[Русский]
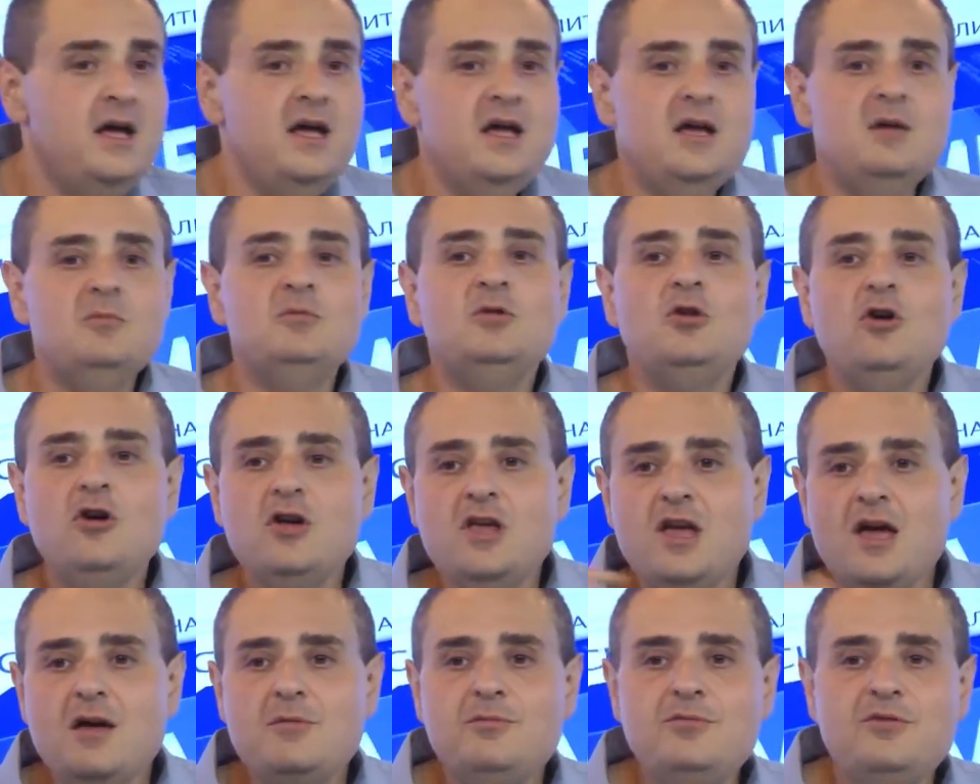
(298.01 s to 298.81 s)
И
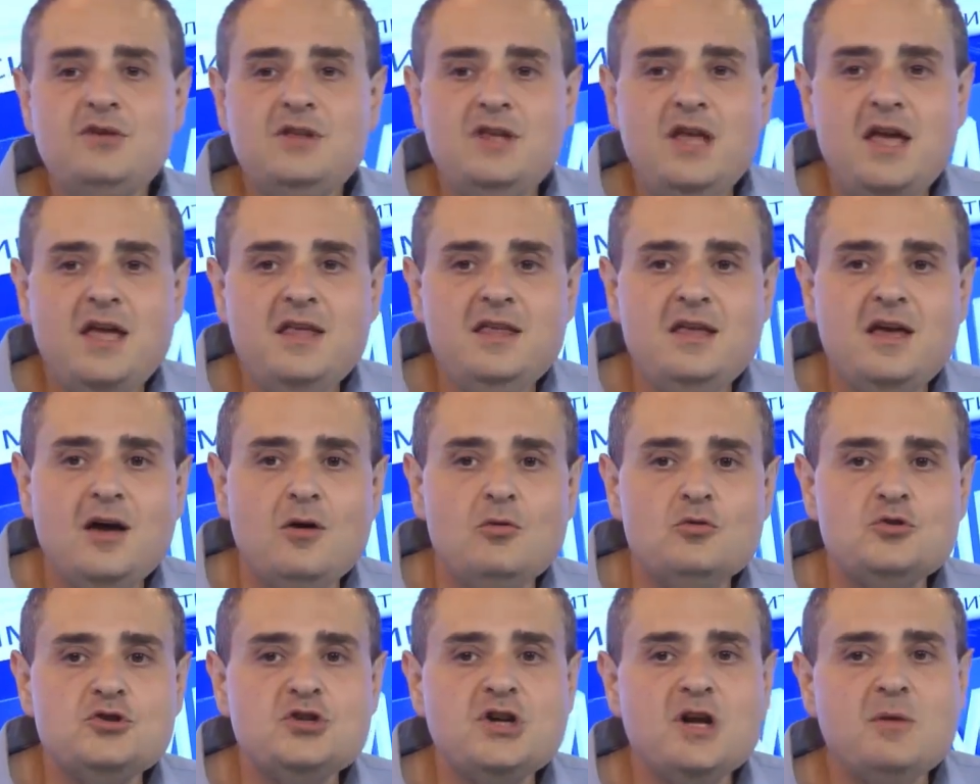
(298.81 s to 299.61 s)
многие обвинения
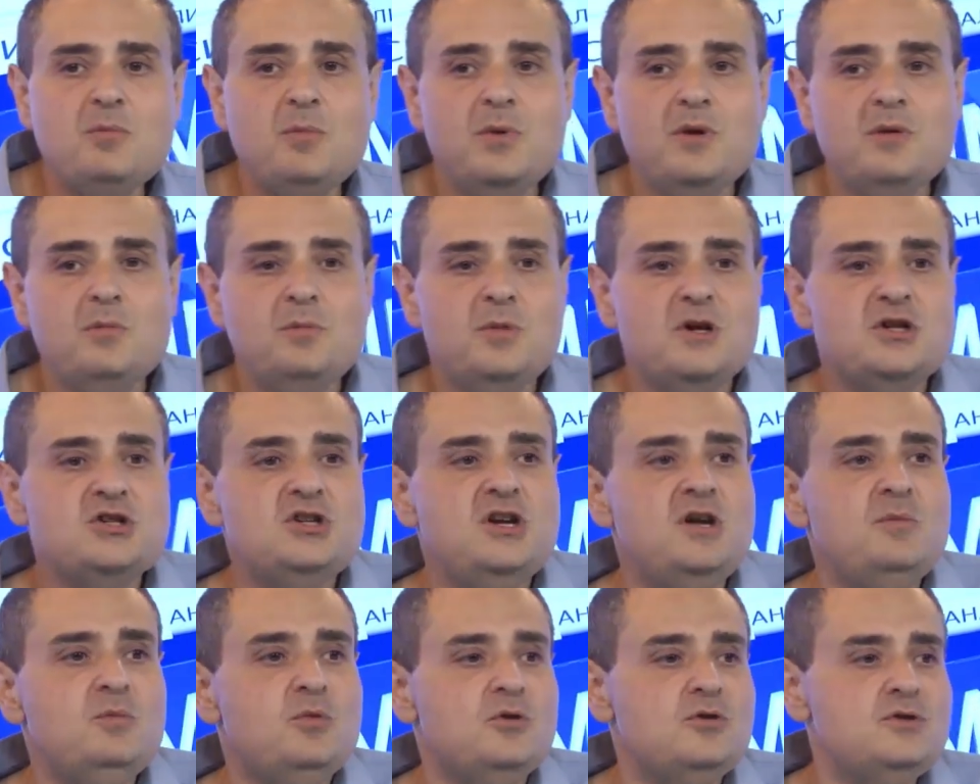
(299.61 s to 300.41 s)
уже
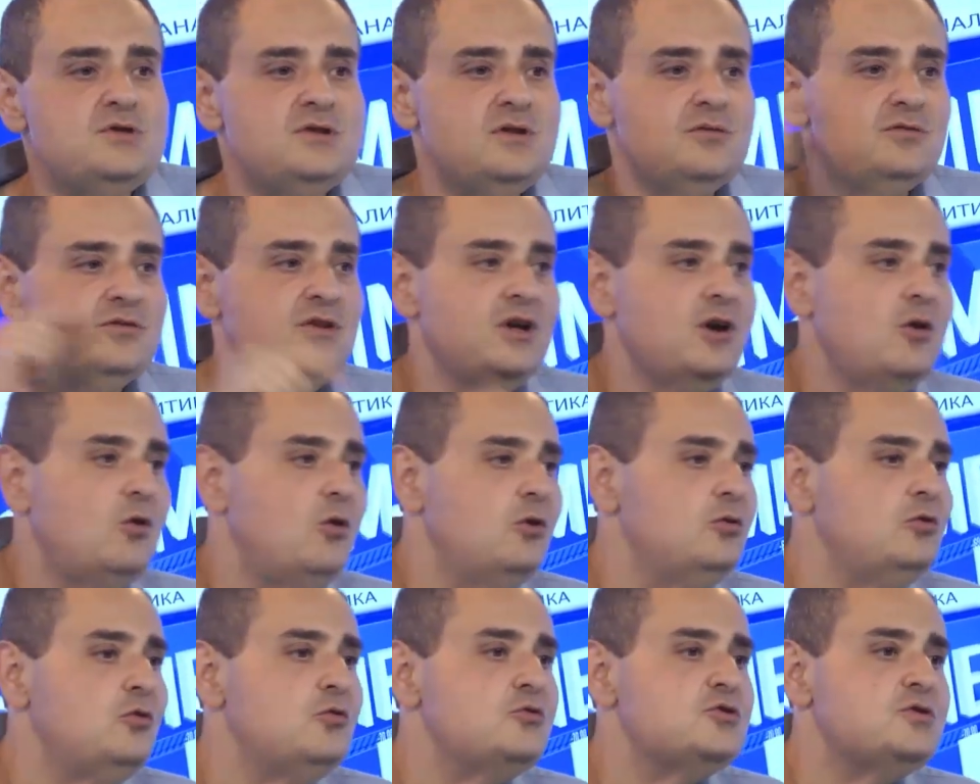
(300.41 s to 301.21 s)
пошли просто в
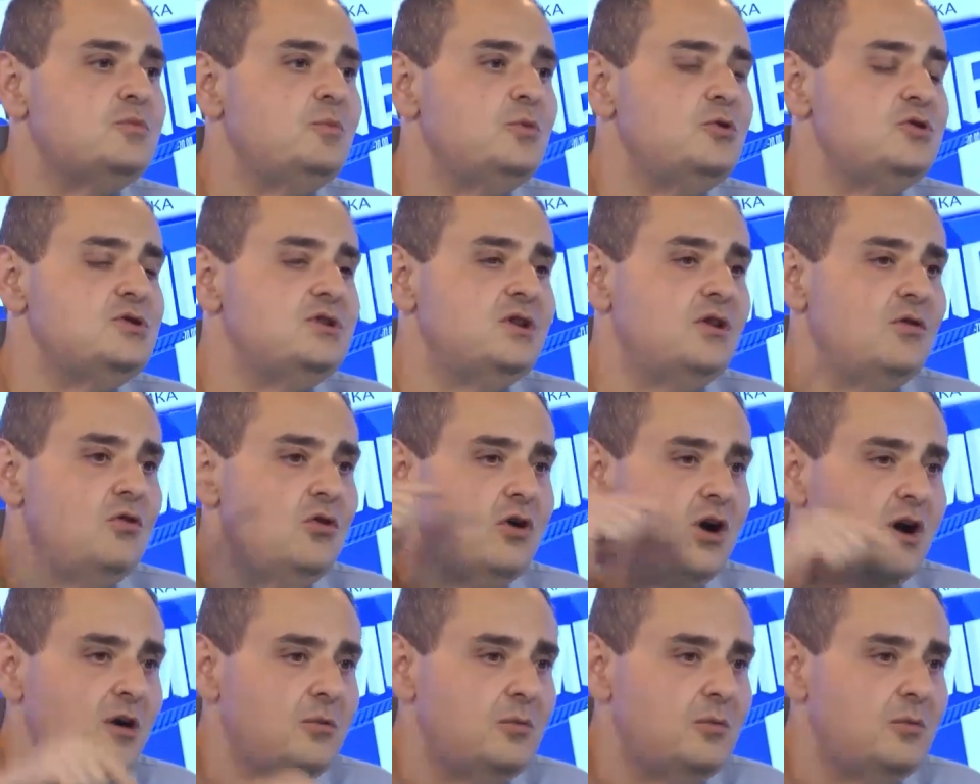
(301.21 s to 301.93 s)
догонку уже после того, как